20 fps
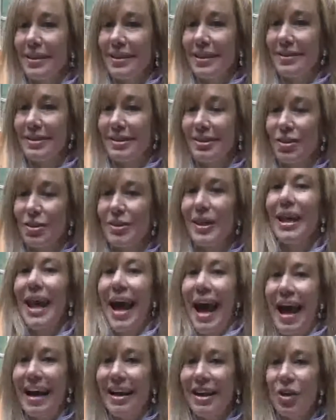Ma attenzione,
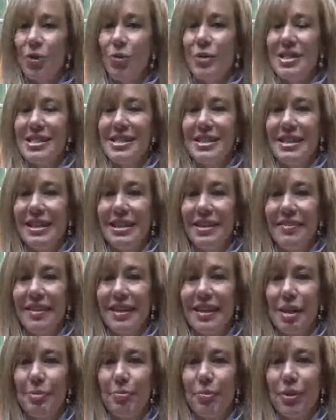anche qui stili
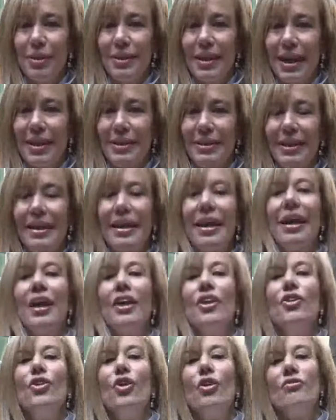di vita importanti.
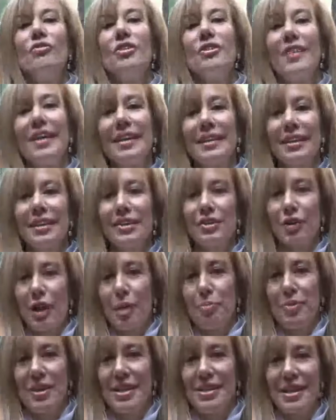Non vivetevi
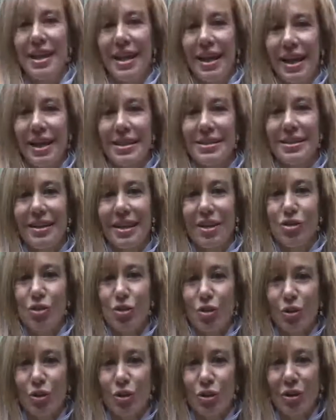sulla pizza, ragazzi, in
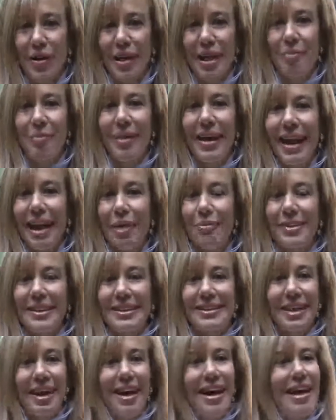ascolto, perché la
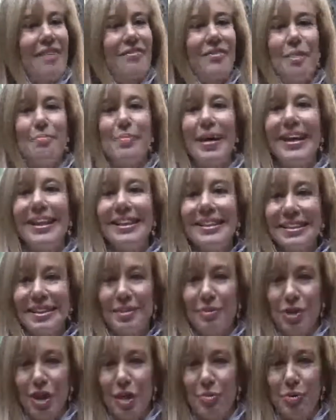pizza fa
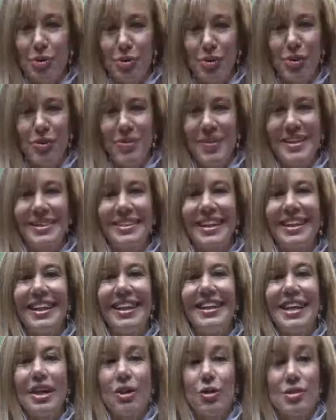malissimo dal punto di vista
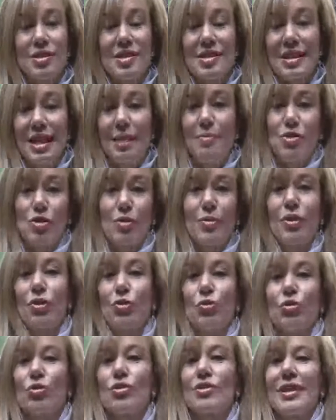degli ecosistemi,
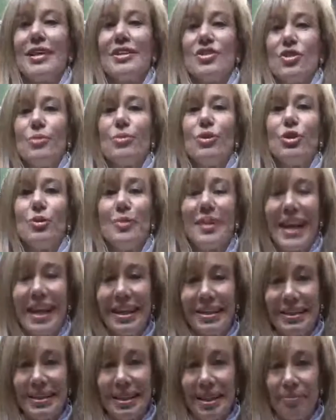soprattutto se è il cibo
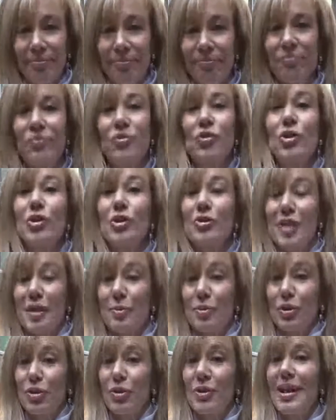dominante. Noi
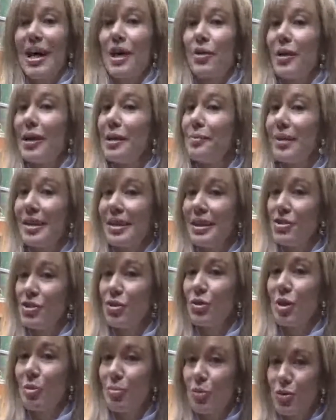dovremmo tornare a
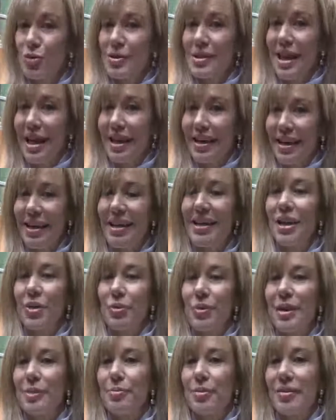un'alimentazione più sana,
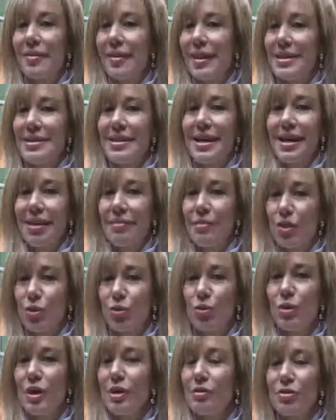quindi privilegiare
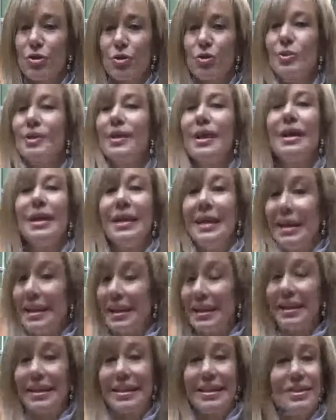verdura, frutta,
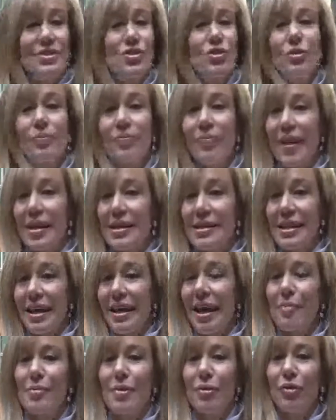il riso,
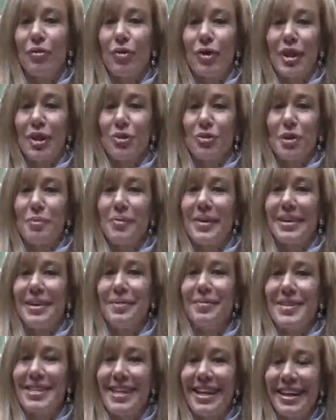se abbiamo voglia
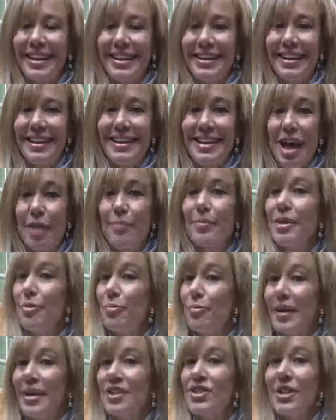naturalmente di mangiare anche degli
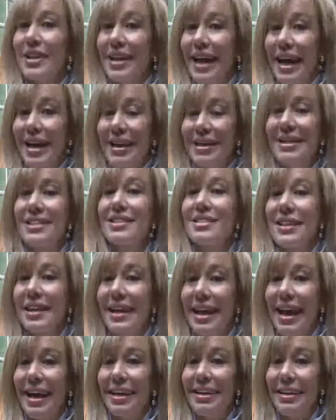amidi, pesce, carne,
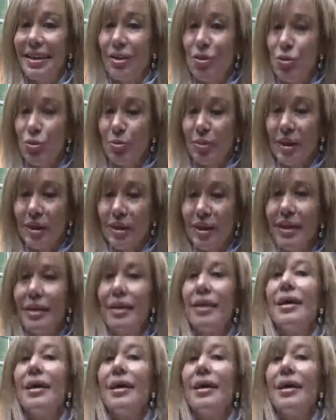cereali, legumi.